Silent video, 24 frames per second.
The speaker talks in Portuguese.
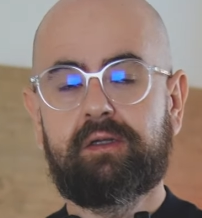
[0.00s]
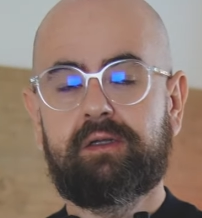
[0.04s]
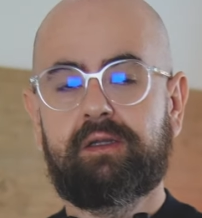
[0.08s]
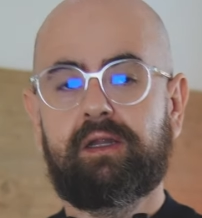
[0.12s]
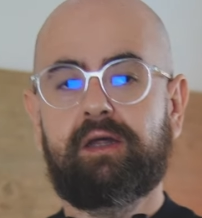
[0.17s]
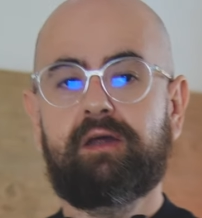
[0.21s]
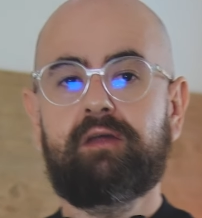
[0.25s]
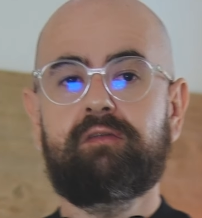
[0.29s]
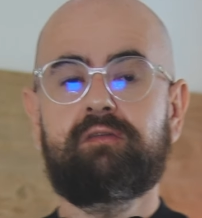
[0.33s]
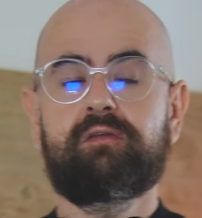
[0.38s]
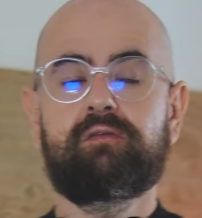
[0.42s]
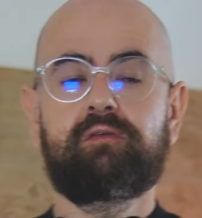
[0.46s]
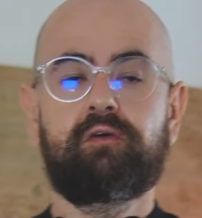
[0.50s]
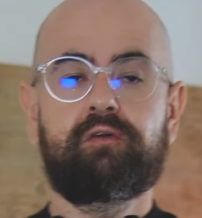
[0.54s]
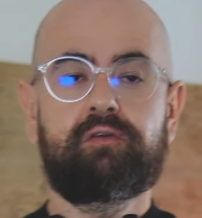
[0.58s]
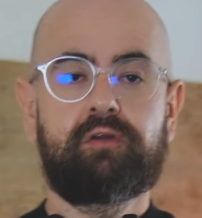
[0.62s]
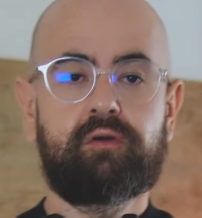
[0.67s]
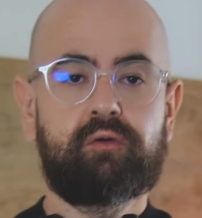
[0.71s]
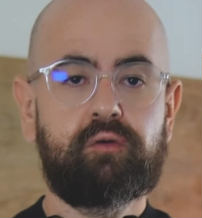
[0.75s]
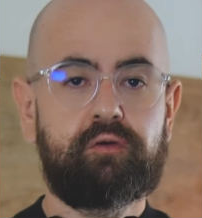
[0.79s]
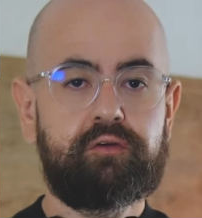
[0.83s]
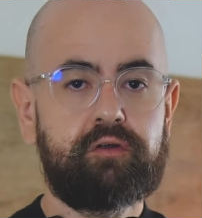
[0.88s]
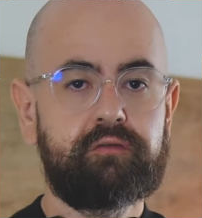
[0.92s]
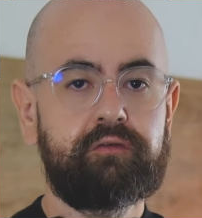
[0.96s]
né? Se você
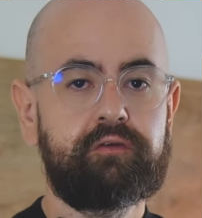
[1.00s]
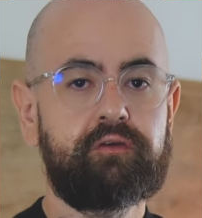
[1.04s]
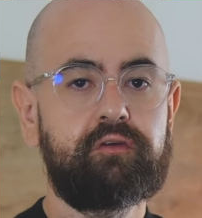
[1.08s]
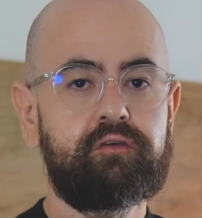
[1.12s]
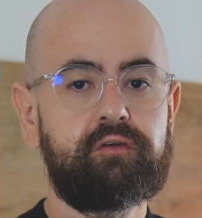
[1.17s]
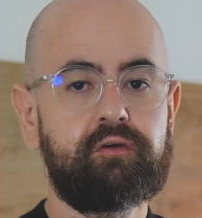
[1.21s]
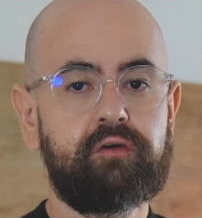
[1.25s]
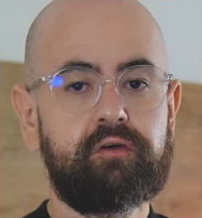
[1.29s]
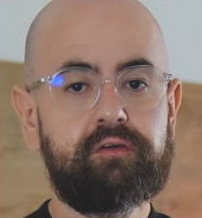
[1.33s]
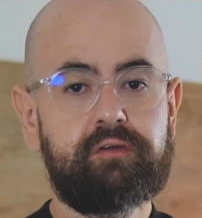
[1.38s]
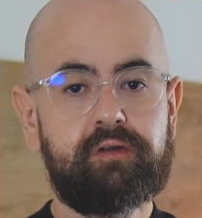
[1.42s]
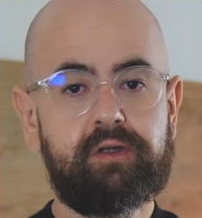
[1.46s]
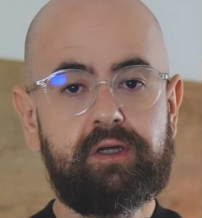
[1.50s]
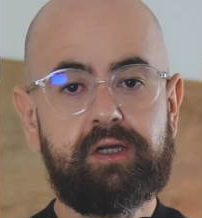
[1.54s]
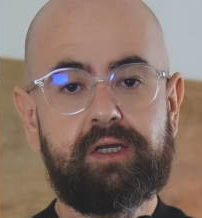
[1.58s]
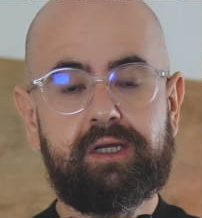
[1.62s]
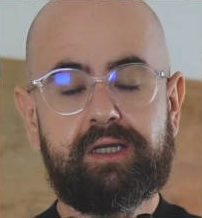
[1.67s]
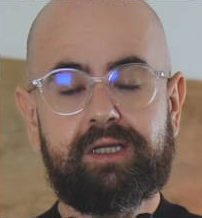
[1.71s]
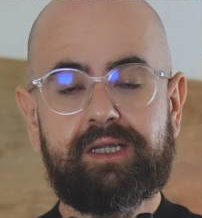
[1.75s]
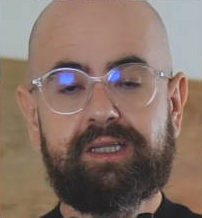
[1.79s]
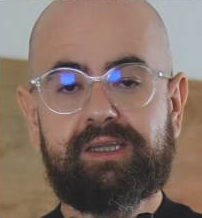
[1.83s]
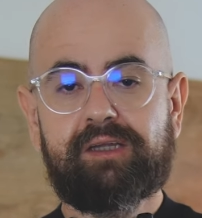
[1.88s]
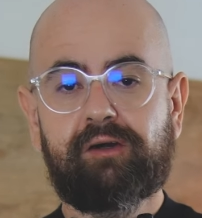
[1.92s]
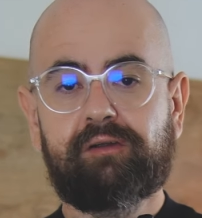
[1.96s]
curtiu o vídeo de hoje.
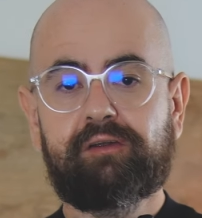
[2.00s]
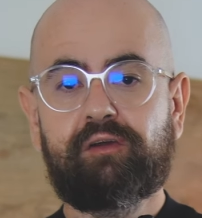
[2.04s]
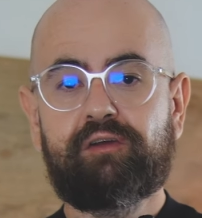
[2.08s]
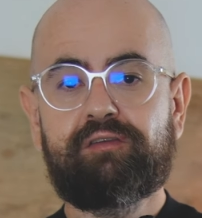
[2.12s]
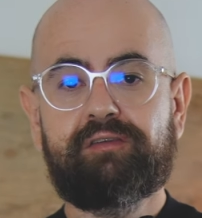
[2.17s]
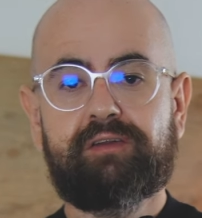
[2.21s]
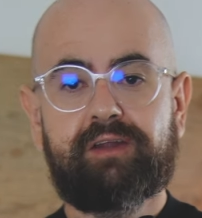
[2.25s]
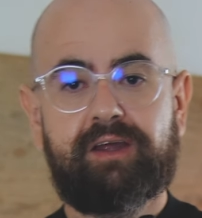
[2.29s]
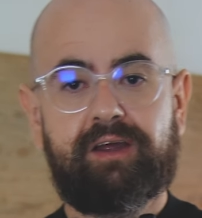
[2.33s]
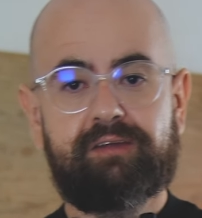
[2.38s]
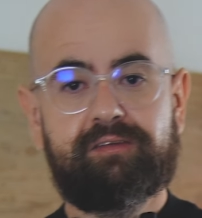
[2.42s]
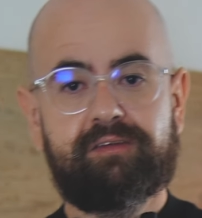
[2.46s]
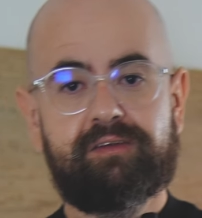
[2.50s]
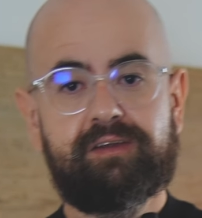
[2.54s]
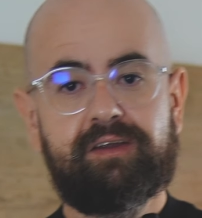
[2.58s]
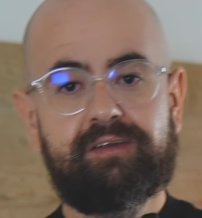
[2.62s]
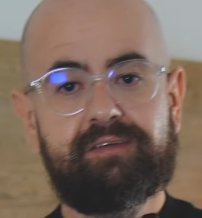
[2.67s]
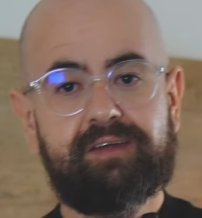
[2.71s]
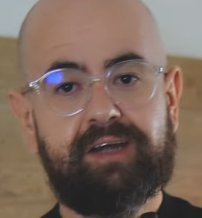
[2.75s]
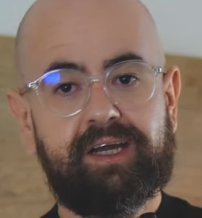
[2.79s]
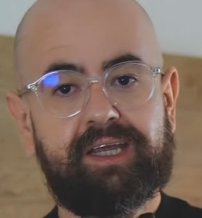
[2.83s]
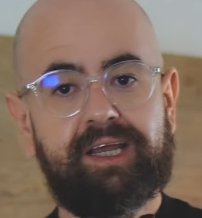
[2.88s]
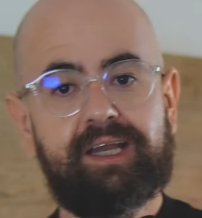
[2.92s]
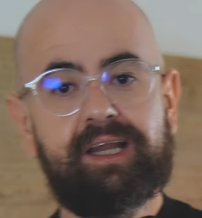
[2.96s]
Então não esquece de
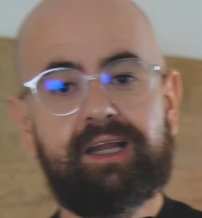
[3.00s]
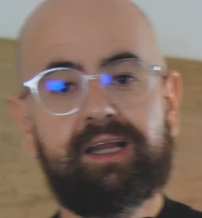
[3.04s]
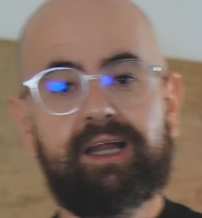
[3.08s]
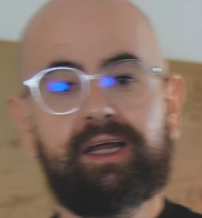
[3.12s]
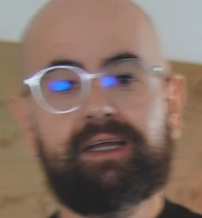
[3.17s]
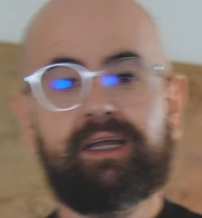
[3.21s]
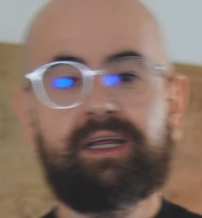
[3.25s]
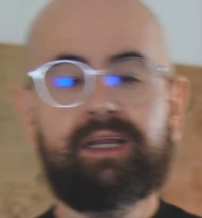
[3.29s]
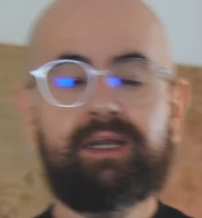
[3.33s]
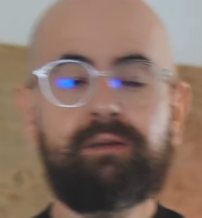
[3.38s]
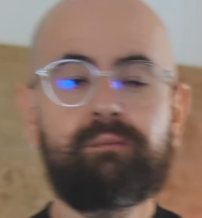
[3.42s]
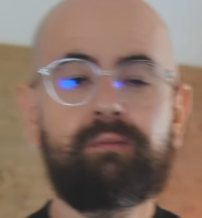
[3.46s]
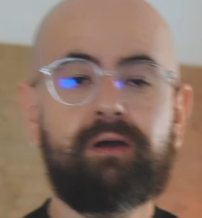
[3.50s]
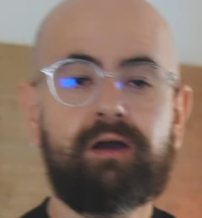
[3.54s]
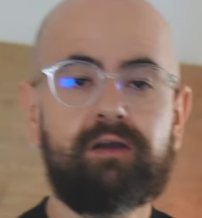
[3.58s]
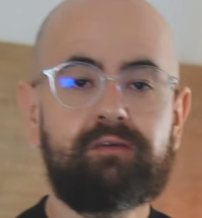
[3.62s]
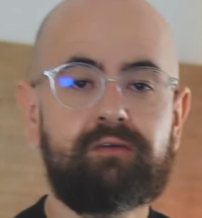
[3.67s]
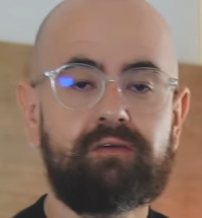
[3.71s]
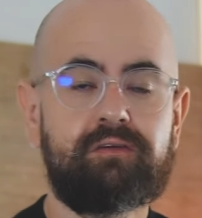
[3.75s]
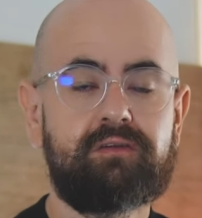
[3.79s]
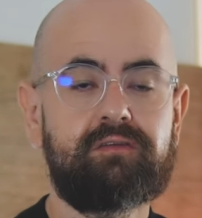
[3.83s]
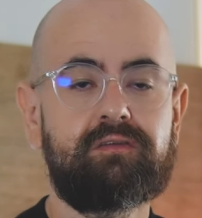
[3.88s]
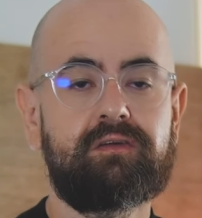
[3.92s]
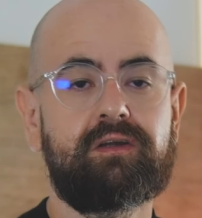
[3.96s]
deixar aquele like aqui
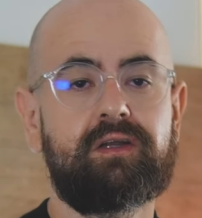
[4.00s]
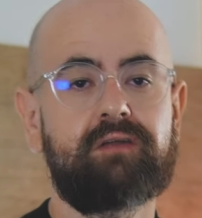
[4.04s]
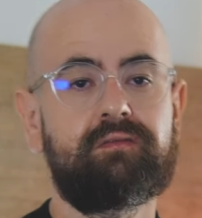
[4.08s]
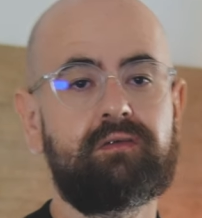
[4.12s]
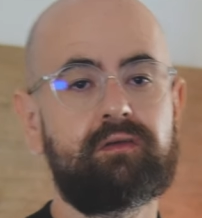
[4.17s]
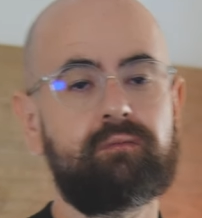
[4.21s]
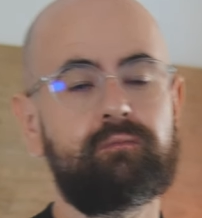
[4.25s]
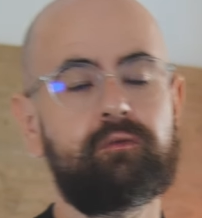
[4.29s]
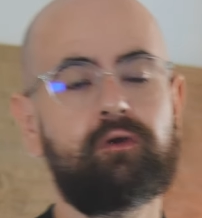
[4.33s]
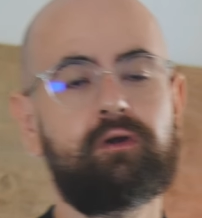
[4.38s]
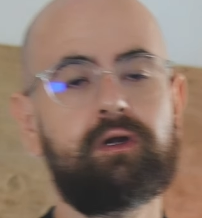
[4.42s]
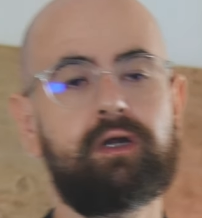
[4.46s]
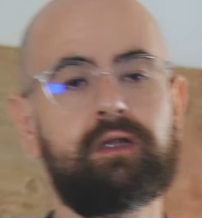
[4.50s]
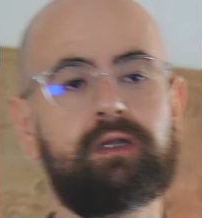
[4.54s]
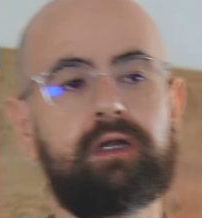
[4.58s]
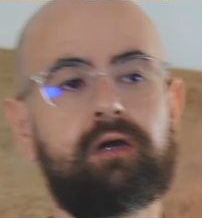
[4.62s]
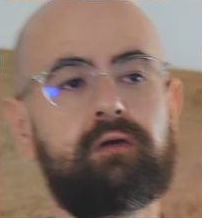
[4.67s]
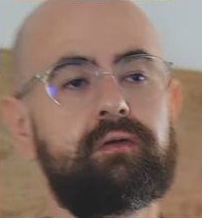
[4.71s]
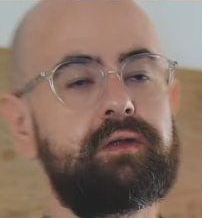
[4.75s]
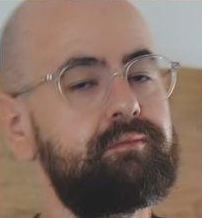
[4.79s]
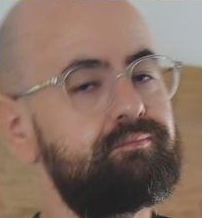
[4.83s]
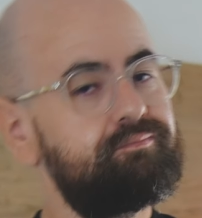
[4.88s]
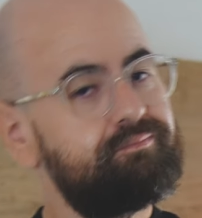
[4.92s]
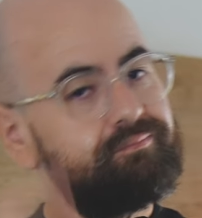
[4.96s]
embaixo, se inscrever no meu
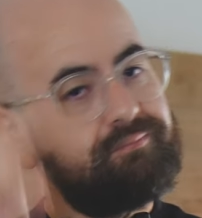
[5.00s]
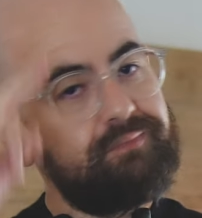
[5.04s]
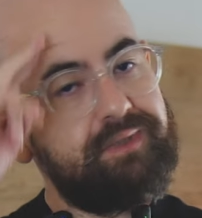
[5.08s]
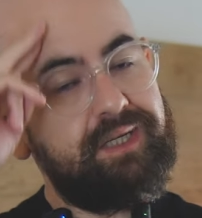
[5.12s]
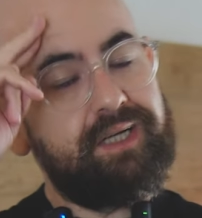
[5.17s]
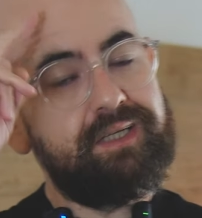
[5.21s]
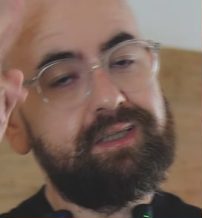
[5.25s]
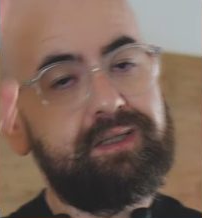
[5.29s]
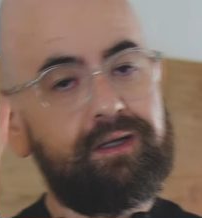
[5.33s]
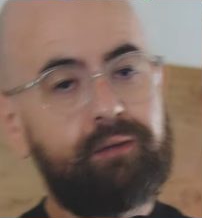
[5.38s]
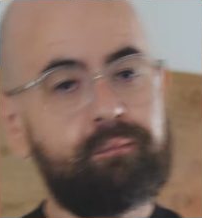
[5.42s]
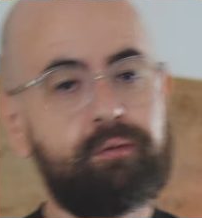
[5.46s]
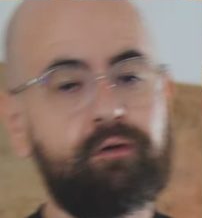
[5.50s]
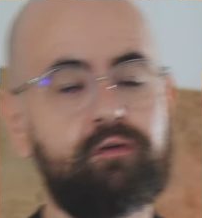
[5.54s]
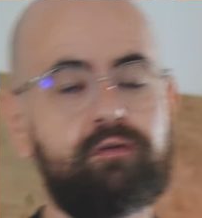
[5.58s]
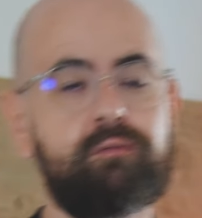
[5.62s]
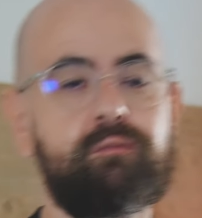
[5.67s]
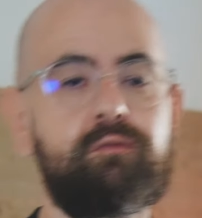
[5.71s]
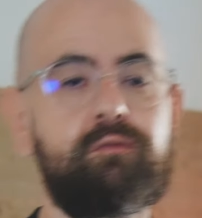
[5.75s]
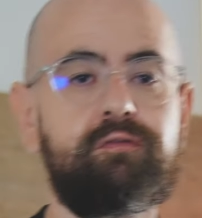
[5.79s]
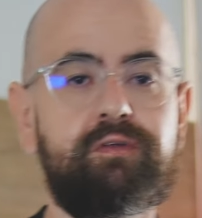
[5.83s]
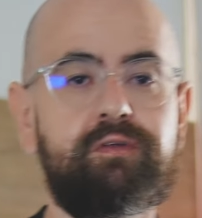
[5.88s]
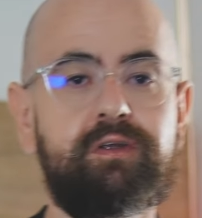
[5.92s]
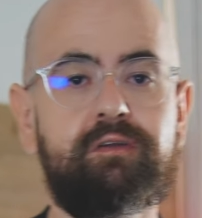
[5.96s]
canal e até o
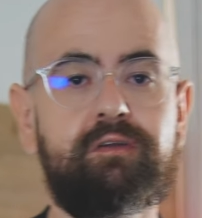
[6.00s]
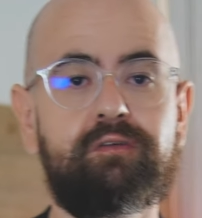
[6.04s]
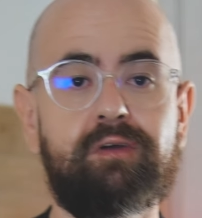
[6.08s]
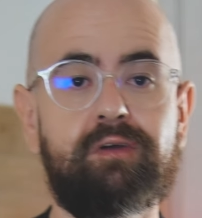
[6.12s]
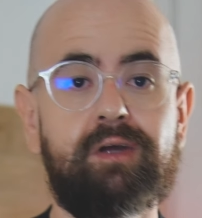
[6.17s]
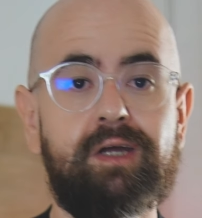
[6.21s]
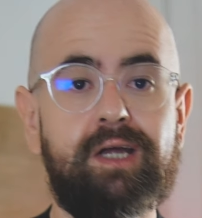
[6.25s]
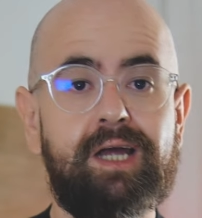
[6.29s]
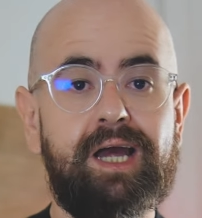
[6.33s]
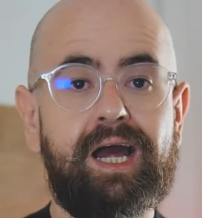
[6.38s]
próximo vídeo.